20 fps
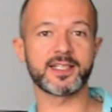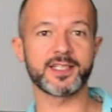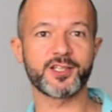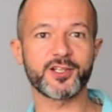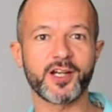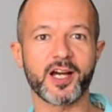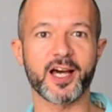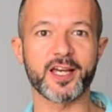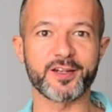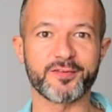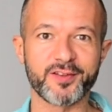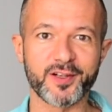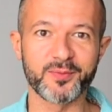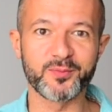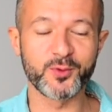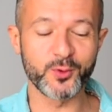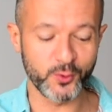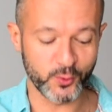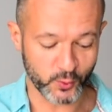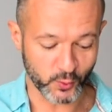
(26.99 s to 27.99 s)

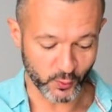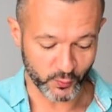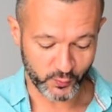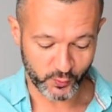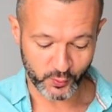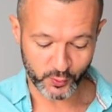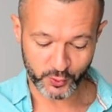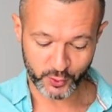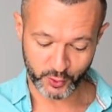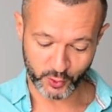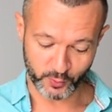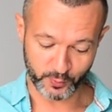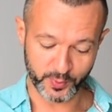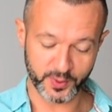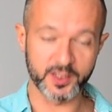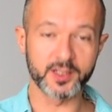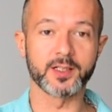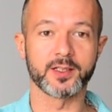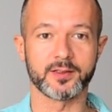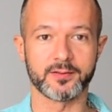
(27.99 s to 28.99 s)
раскочегариваем духовку,
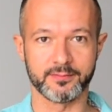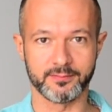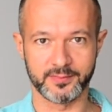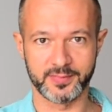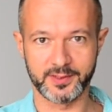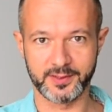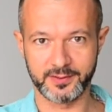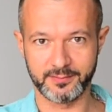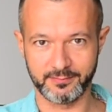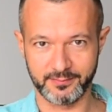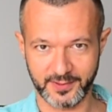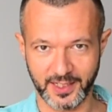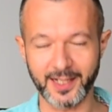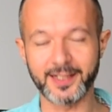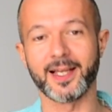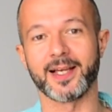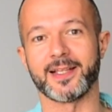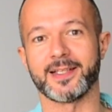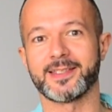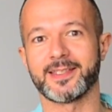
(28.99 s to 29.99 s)
чтобы
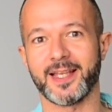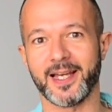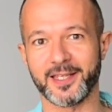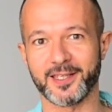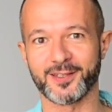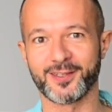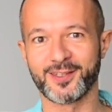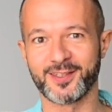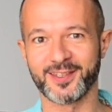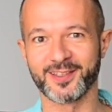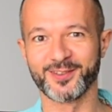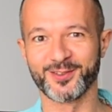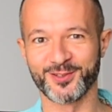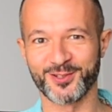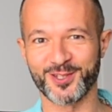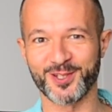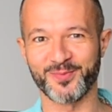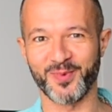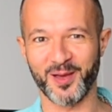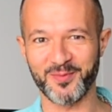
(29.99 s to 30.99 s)
когда настанет
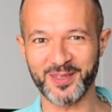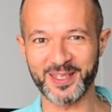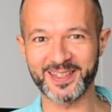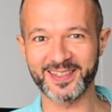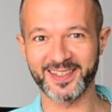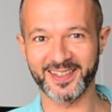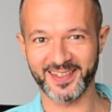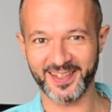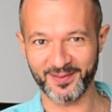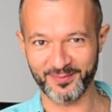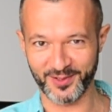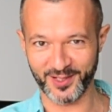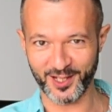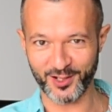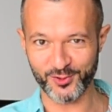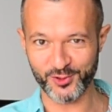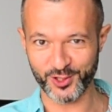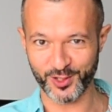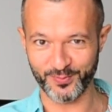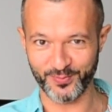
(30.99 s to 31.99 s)
нужный момент, она
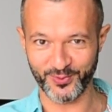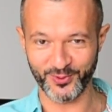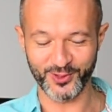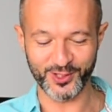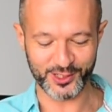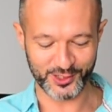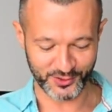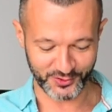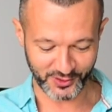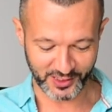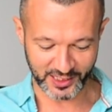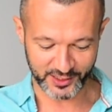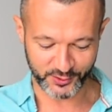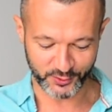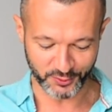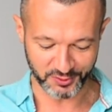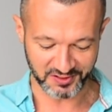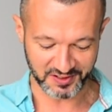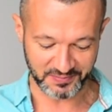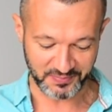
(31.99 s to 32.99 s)
была уже полностью
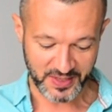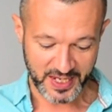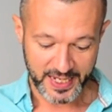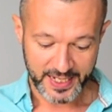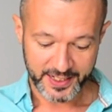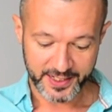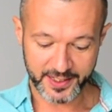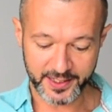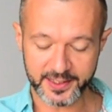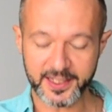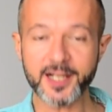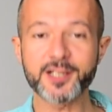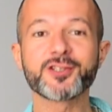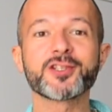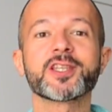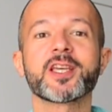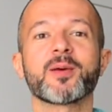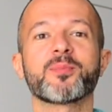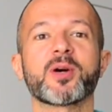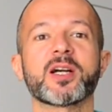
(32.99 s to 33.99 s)
готова. И
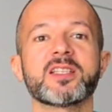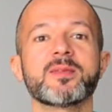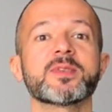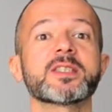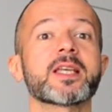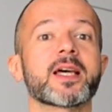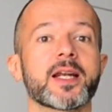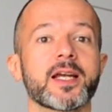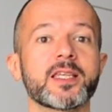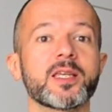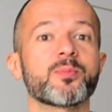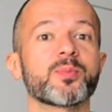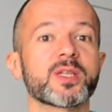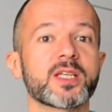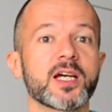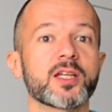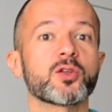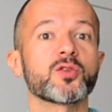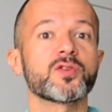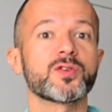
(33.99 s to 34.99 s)
также необходимо заранее
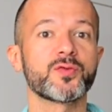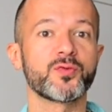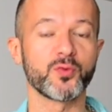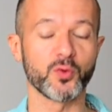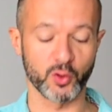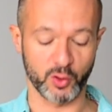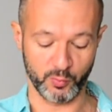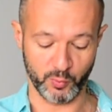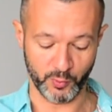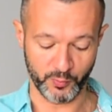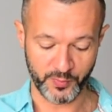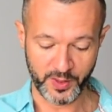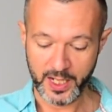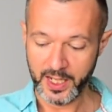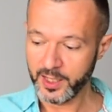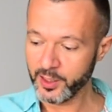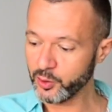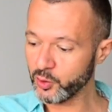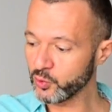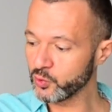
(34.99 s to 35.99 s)
подготовить форму.
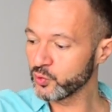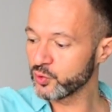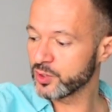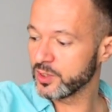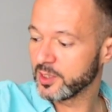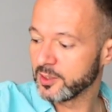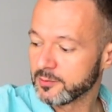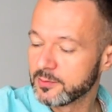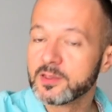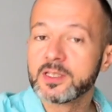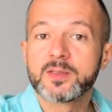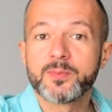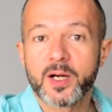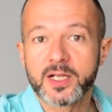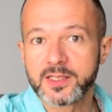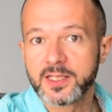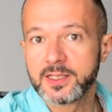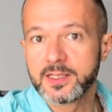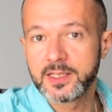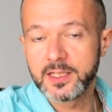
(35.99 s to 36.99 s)
Ее нужно
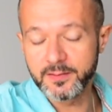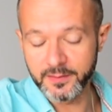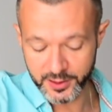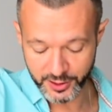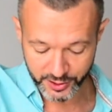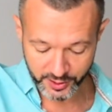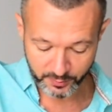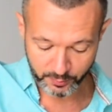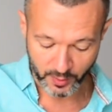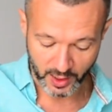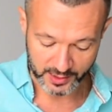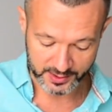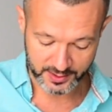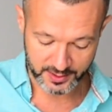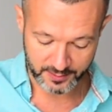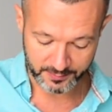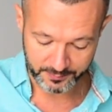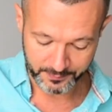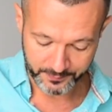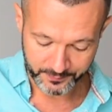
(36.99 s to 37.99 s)
смазать сливочным
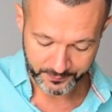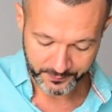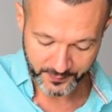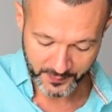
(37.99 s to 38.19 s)
маслом,